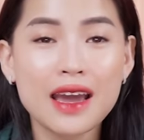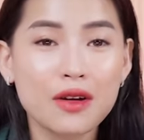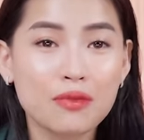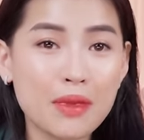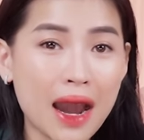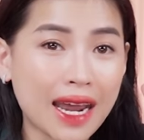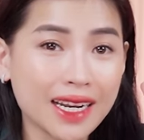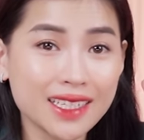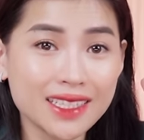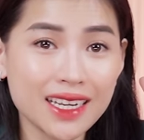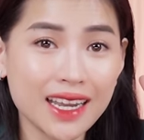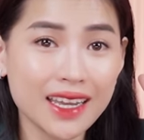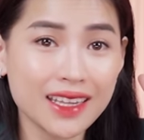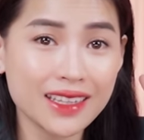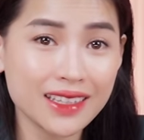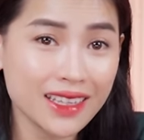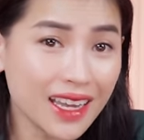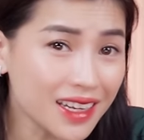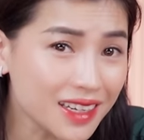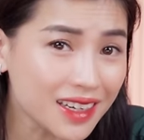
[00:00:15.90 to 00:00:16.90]
bán chạy
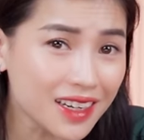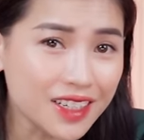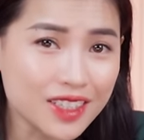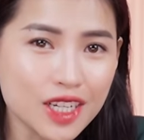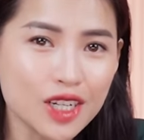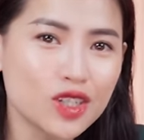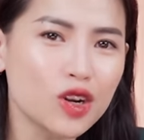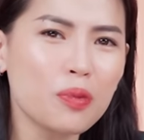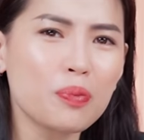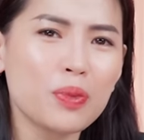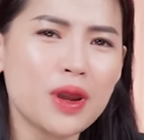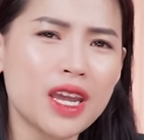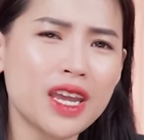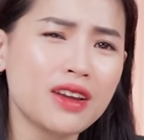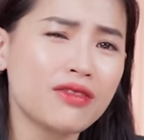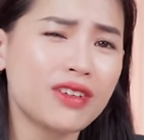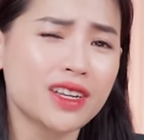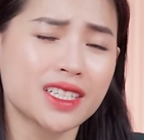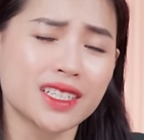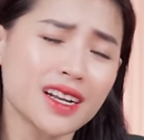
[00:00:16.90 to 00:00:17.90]
nhất ở trên
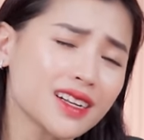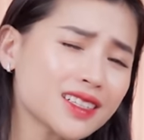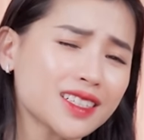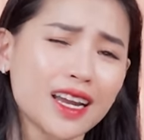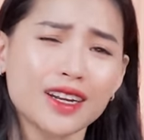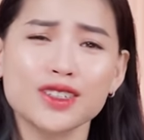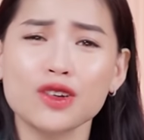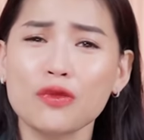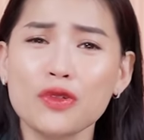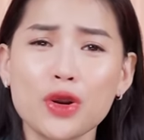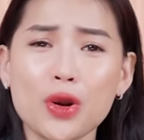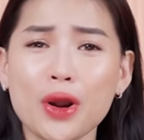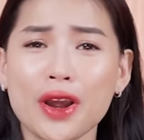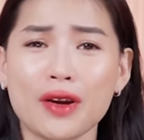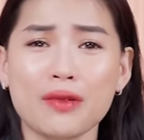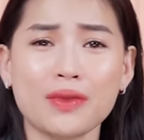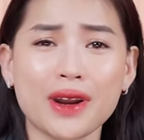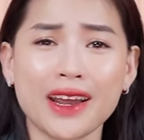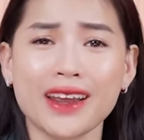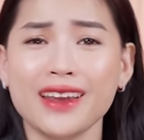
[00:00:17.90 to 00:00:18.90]
Shopee. Và chắc chắn trong video ngày
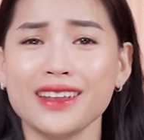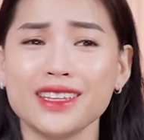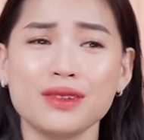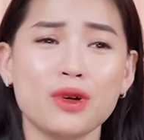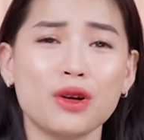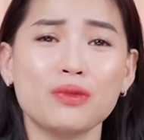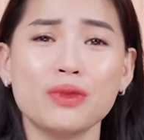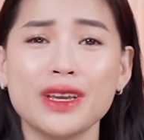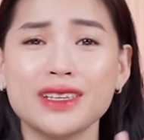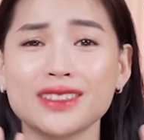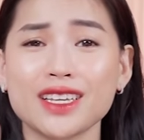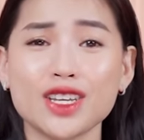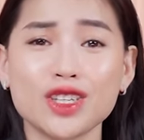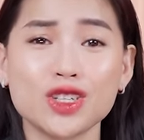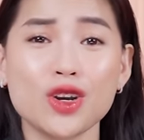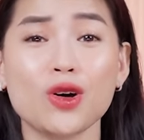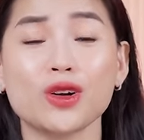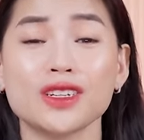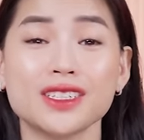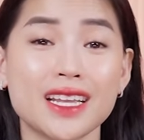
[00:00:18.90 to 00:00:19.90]
hôm nay ấy, thì bọn mình sẽ
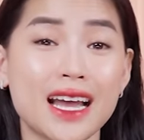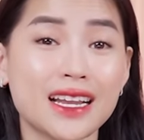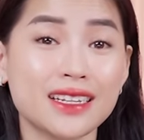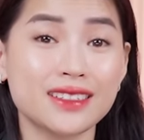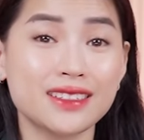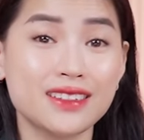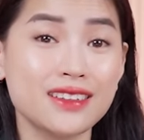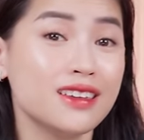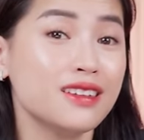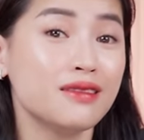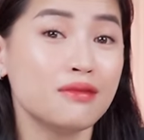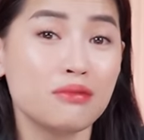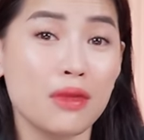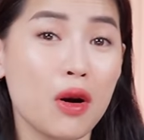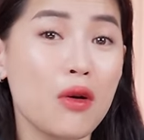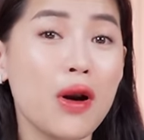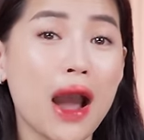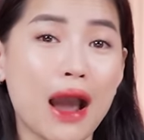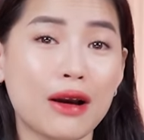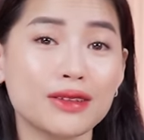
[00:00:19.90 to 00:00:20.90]
chọn ra chín
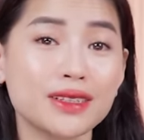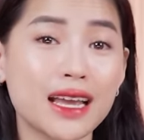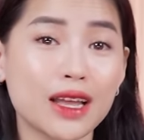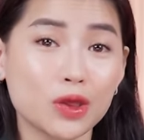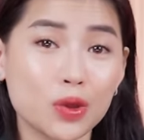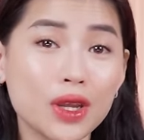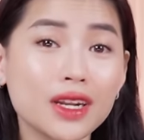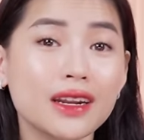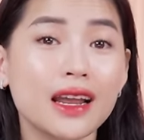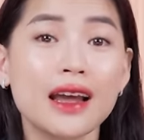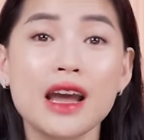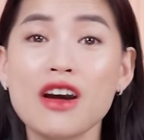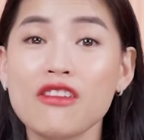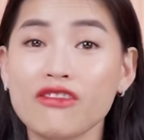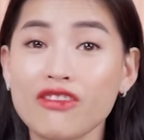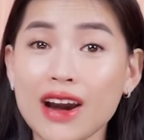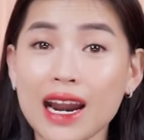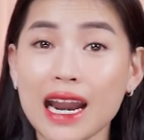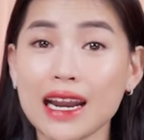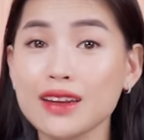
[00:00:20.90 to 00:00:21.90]
mẫu áo dạ tuyết
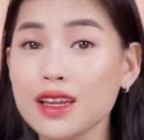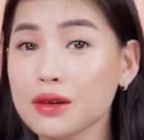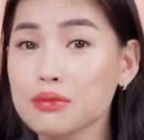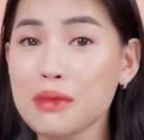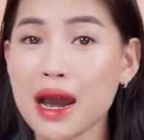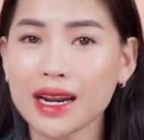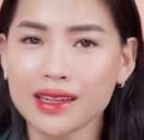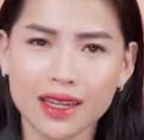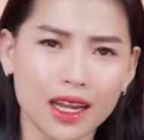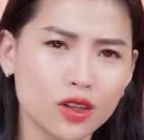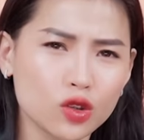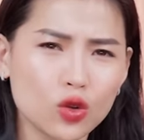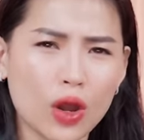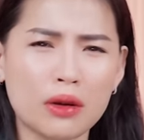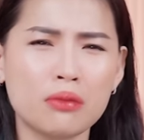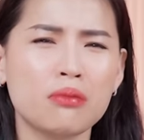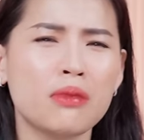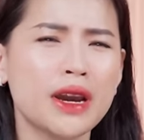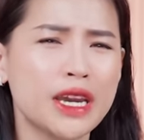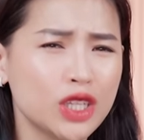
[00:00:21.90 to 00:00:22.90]
và là lượt bán thật,
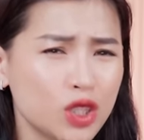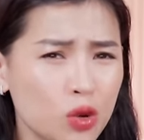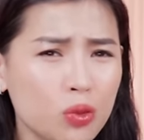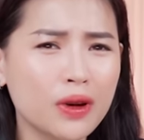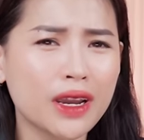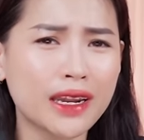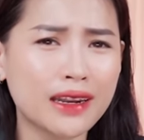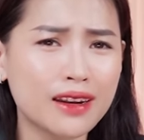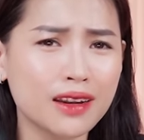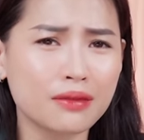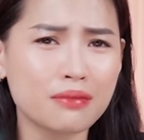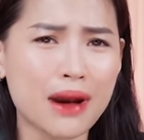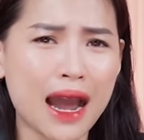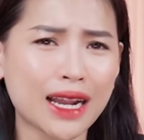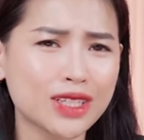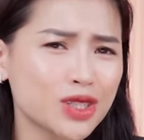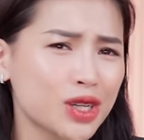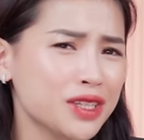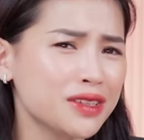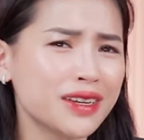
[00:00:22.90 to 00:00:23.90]
toàn mấy chục nghìn lượt
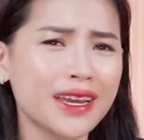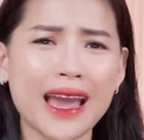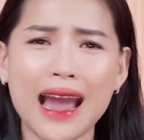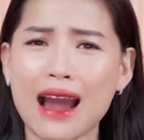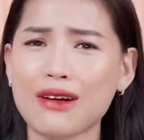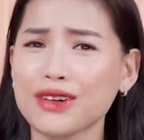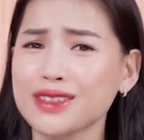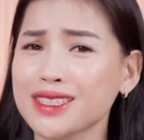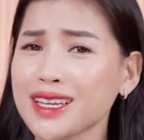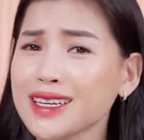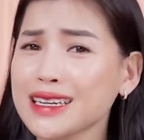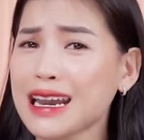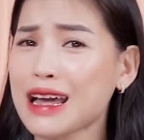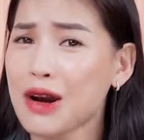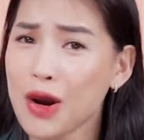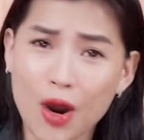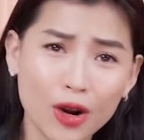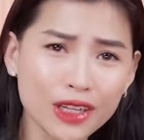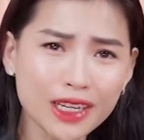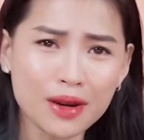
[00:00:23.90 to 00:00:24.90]
bán, cho những cái áo này rất là
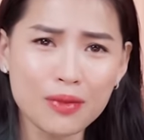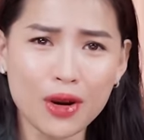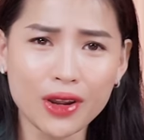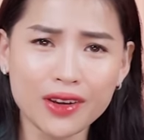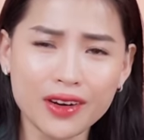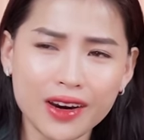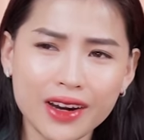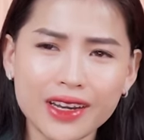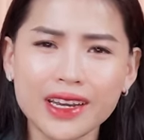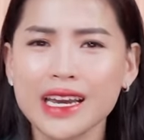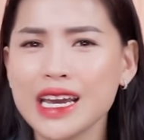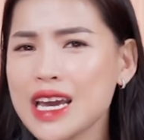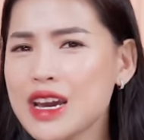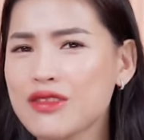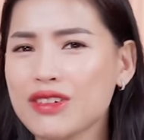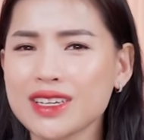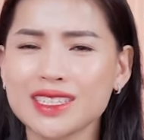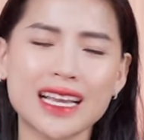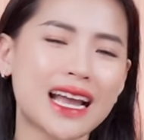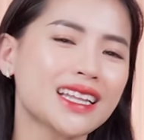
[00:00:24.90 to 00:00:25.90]
hot nha mọi người.
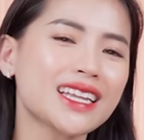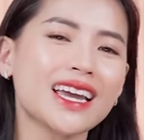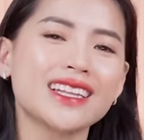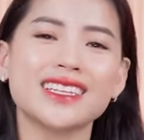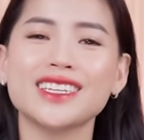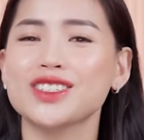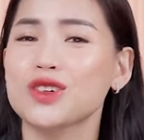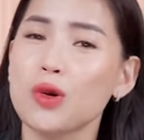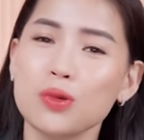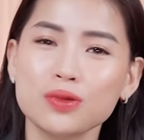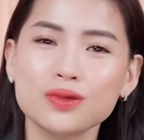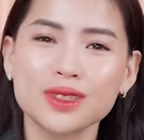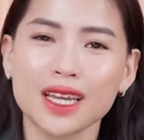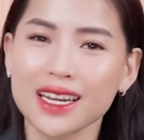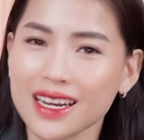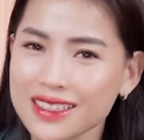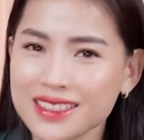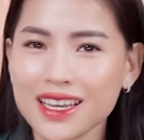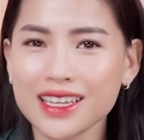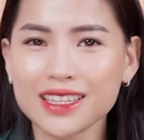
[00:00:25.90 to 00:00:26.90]
Và giá thành thì cũng
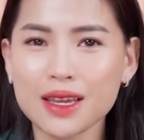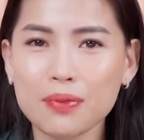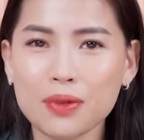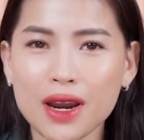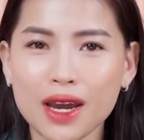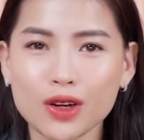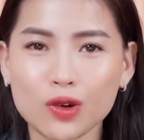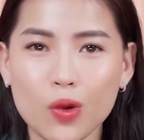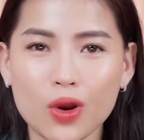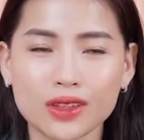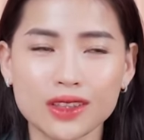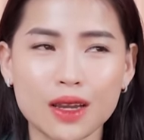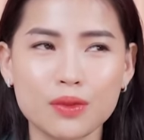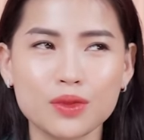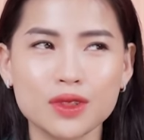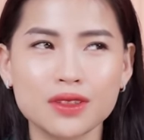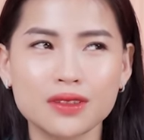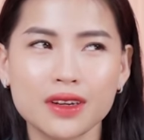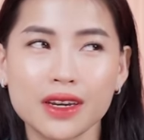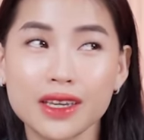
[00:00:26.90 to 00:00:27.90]
rất là dễ tiếp cận, khoảng
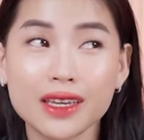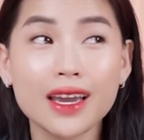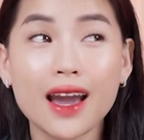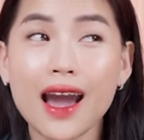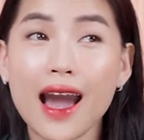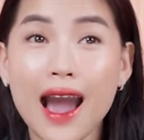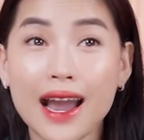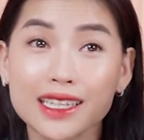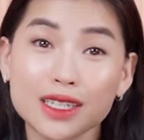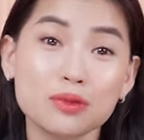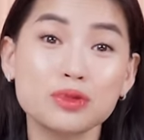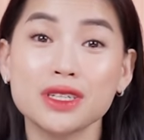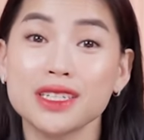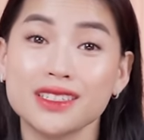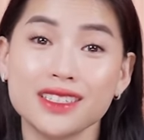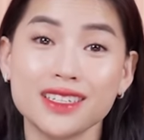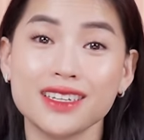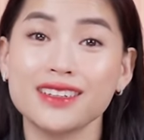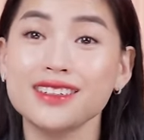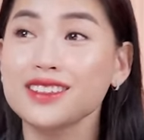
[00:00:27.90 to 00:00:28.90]
tầm dưới hai trăm chín mươi
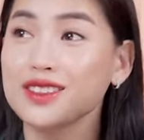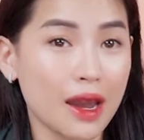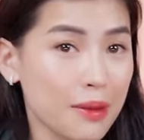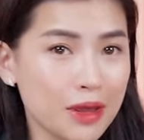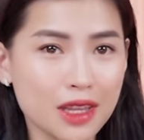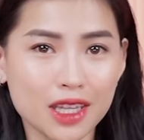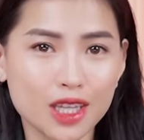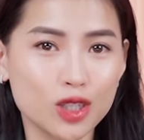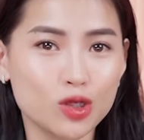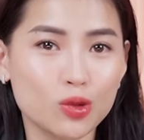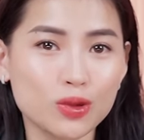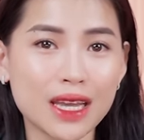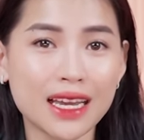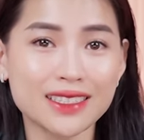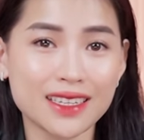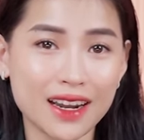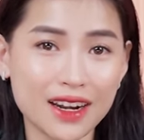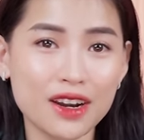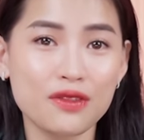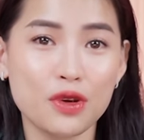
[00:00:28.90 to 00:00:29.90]
chín. Ngay bây giờ thì chúng ta
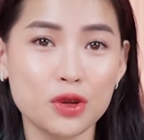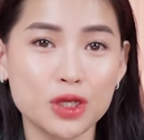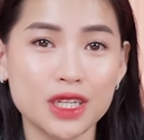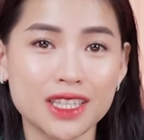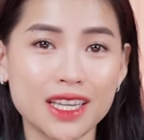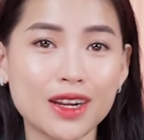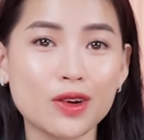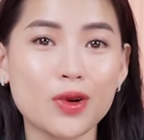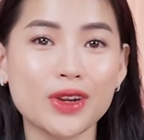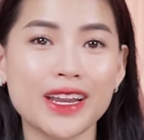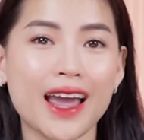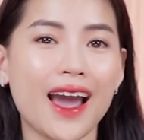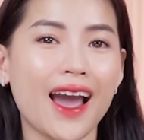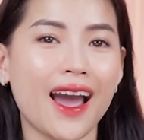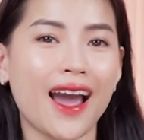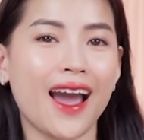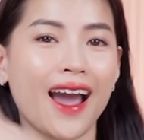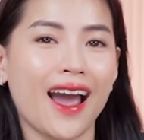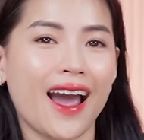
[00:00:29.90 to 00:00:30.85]
sẽ review chi tiết luôn nha.